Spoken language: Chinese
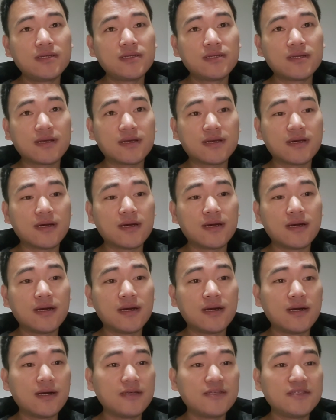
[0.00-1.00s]
那
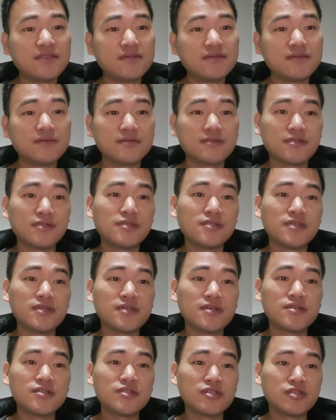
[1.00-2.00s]
个这些
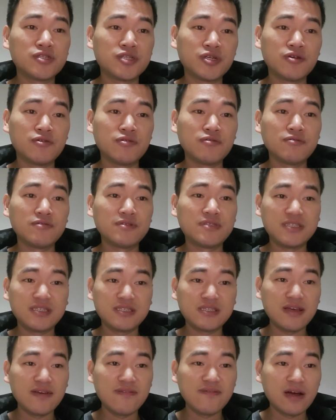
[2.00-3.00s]
人是受
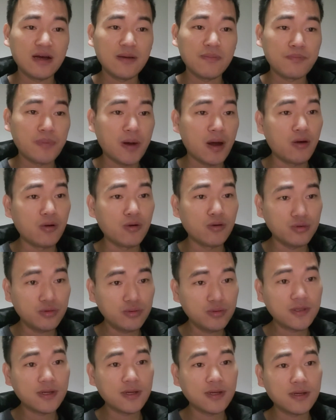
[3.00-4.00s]
宪法保
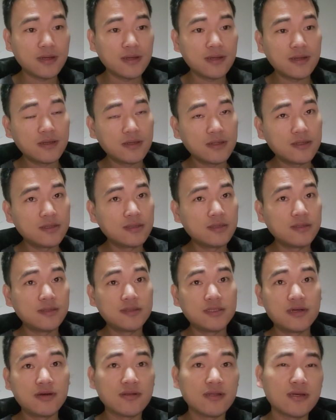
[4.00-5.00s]
护的，你
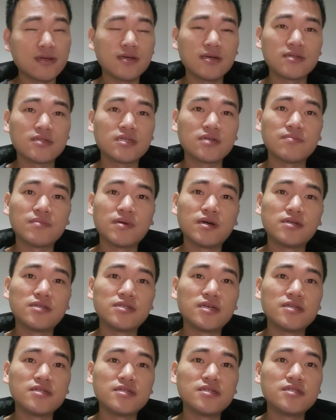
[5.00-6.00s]
叫那个什么
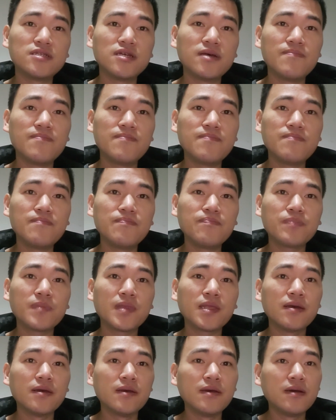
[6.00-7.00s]
人身
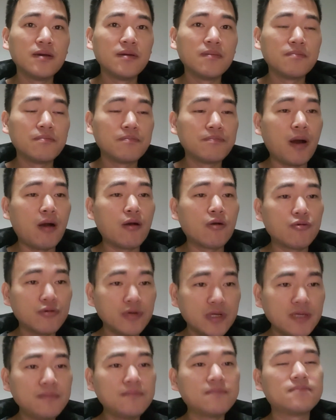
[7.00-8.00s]
保护
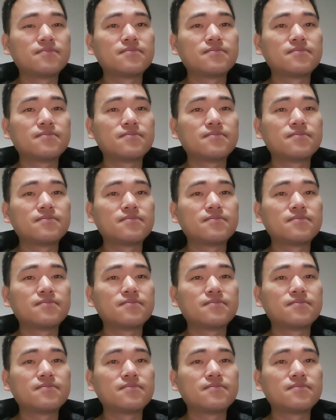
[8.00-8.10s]
令。